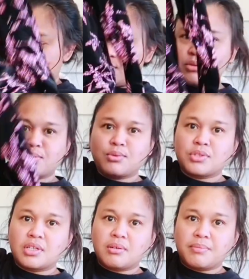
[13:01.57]
Sus, kung
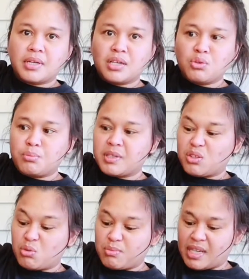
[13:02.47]
sa mag-ano pa
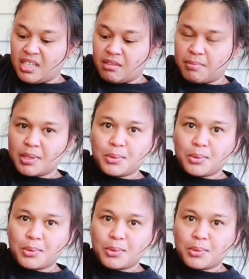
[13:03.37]
to, maliit pa